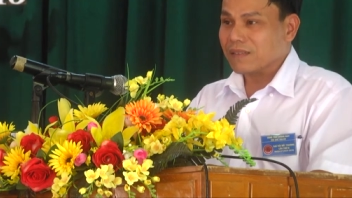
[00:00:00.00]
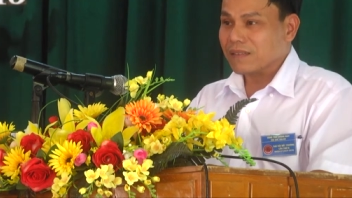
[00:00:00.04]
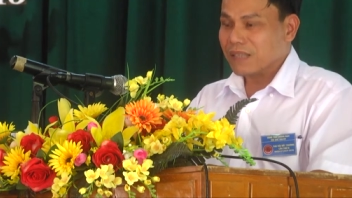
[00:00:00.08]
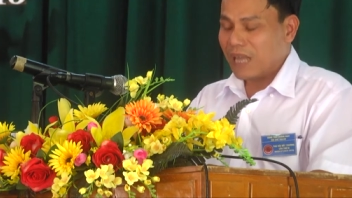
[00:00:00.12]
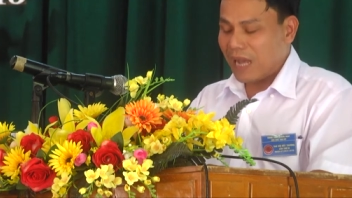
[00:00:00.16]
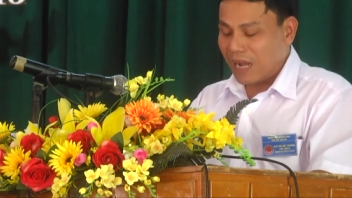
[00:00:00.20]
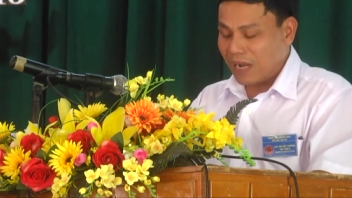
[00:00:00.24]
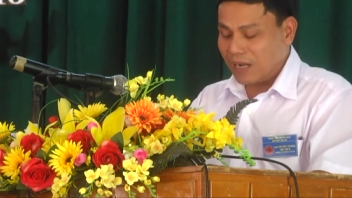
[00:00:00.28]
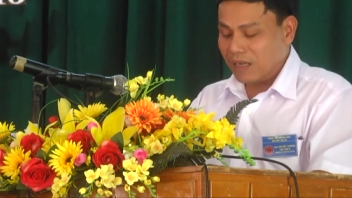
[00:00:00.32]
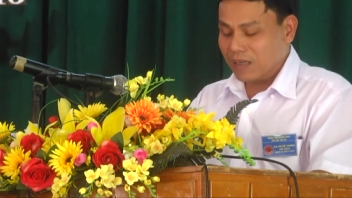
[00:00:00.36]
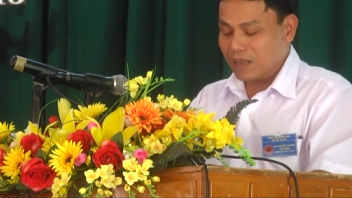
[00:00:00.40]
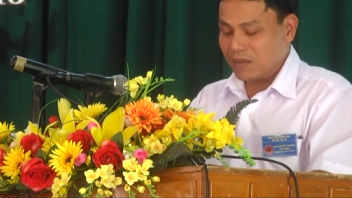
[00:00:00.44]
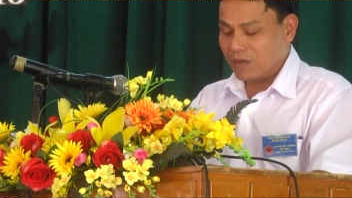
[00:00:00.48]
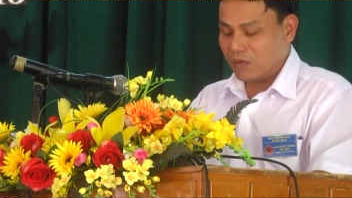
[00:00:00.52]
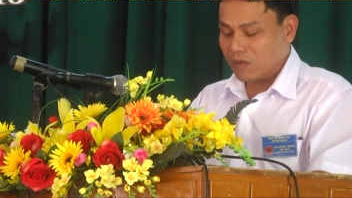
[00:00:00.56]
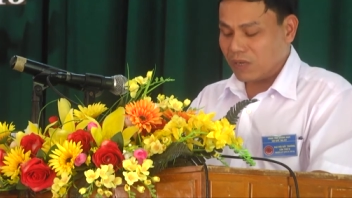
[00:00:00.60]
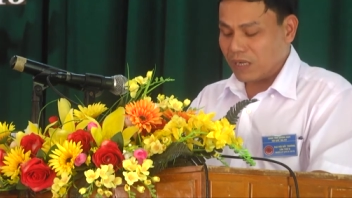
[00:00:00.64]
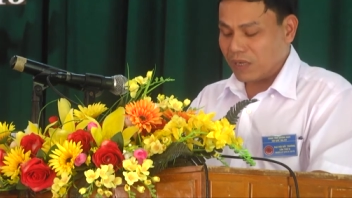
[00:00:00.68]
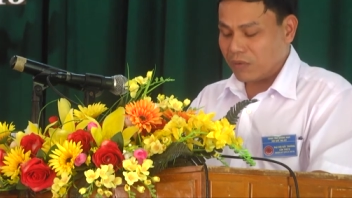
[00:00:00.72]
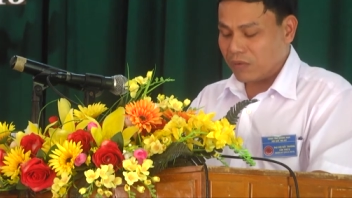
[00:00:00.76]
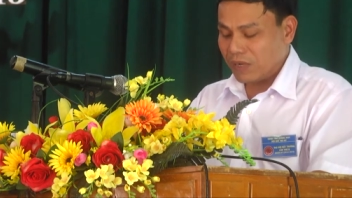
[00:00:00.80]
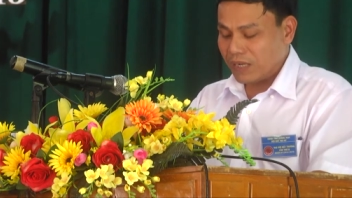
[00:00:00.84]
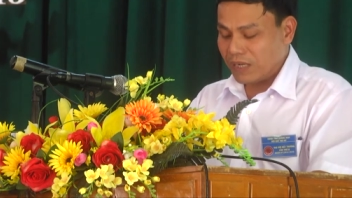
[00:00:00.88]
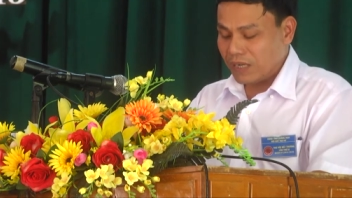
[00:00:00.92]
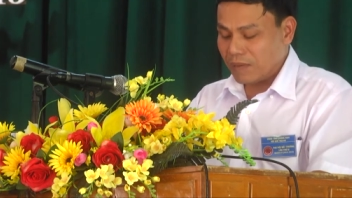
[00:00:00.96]
thân của
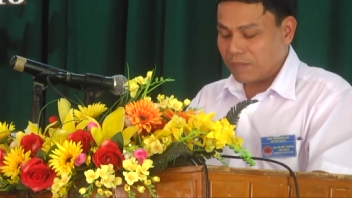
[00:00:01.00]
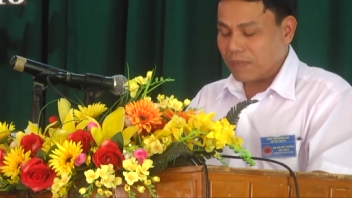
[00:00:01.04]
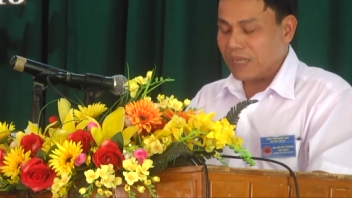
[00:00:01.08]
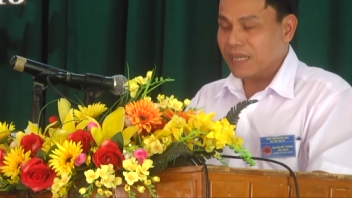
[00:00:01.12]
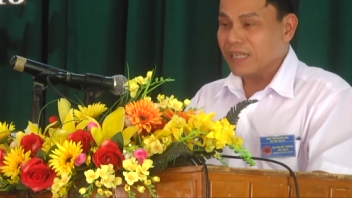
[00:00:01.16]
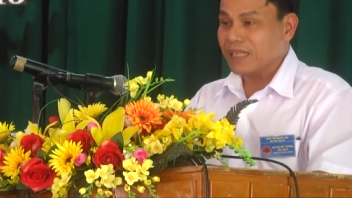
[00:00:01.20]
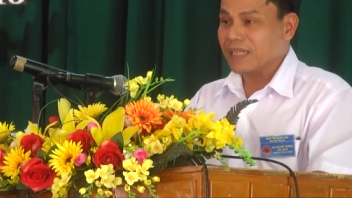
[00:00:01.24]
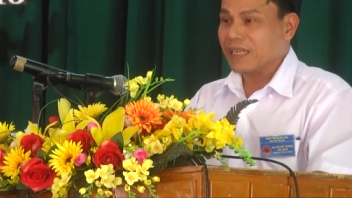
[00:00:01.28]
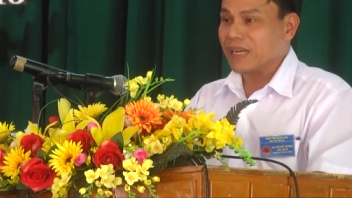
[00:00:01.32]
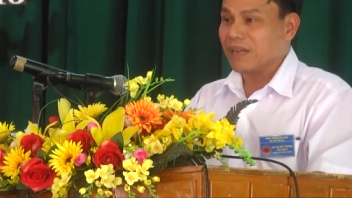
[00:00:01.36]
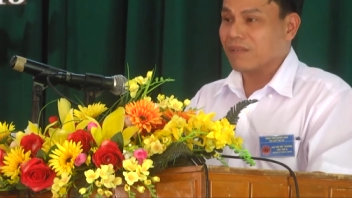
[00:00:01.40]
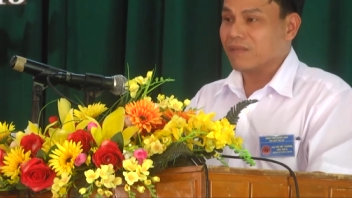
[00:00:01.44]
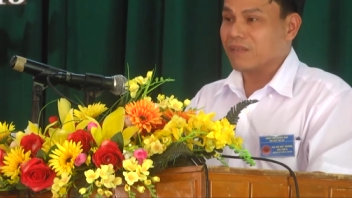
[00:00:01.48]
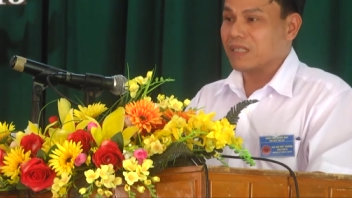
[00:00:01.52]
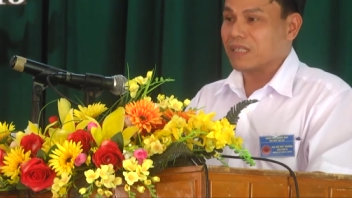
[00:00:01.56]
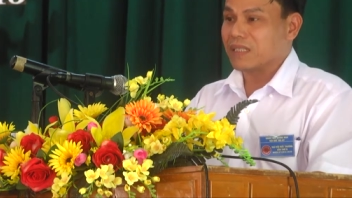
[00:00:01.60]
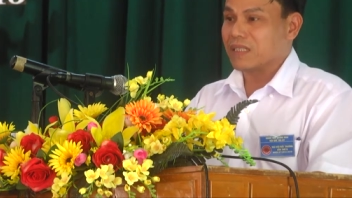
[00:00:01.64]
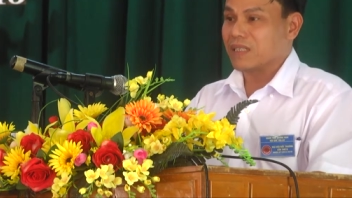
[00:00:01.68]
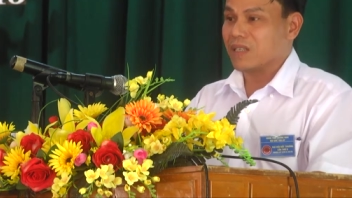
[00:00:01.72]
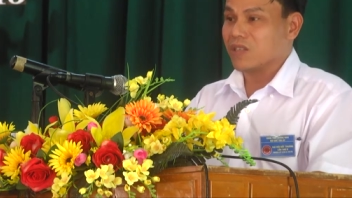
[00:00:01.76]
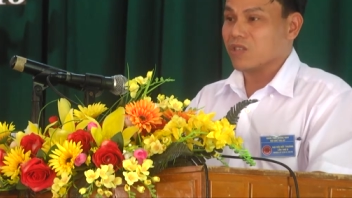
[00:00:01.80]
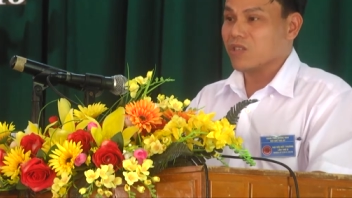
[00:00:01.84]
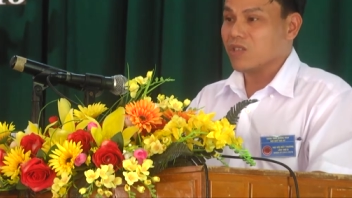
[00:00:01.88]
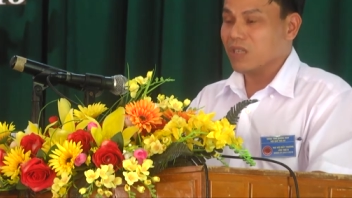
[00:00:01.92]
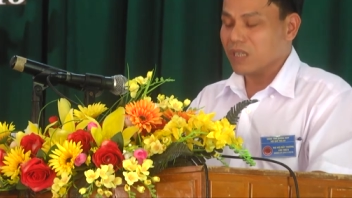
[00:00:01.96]
cây quế Trà Mây trong việc
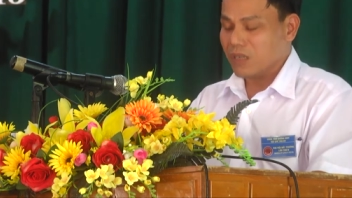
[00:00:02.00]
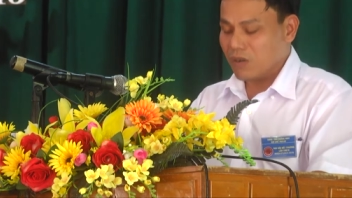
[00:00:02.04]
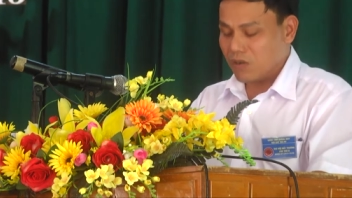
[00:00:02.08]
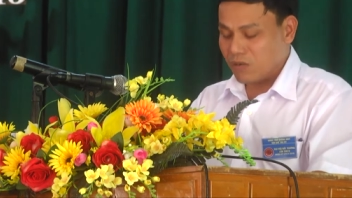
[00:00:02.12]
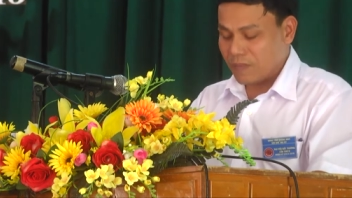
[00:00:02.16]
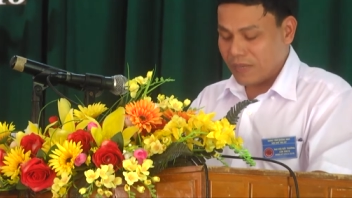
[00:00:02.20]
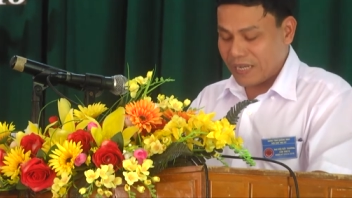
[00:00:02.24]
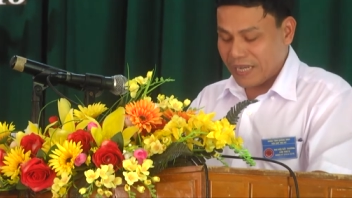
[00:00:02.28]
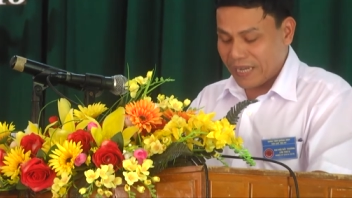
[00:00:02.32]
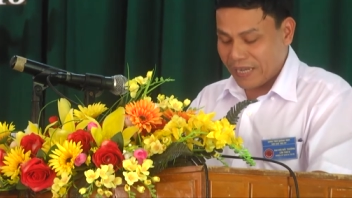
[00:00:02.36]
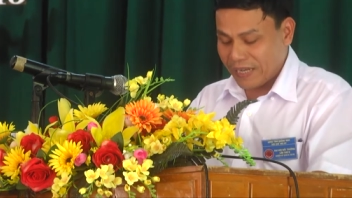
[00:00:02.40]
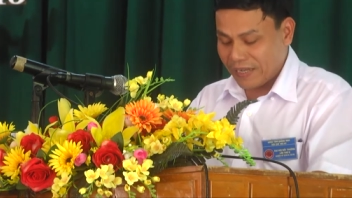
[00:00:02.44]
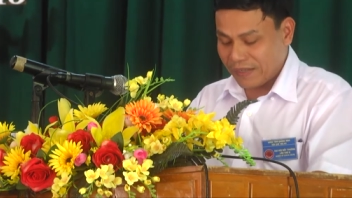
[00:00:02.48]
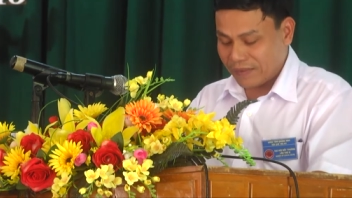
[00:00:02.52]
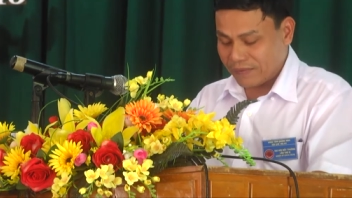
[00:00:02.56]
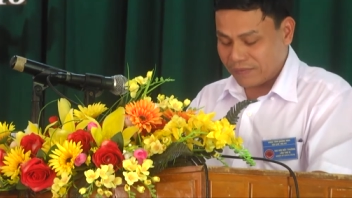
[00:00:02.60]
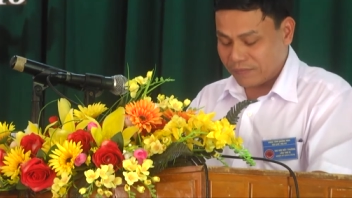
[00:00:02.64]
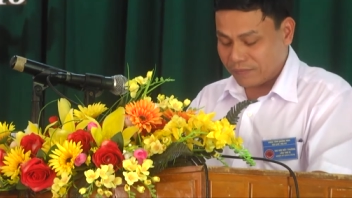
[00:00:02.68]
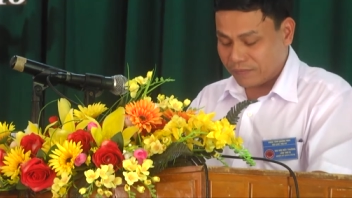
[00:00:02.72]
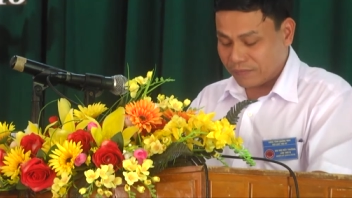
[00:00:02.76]
sản xuất đồ mỹ nghệ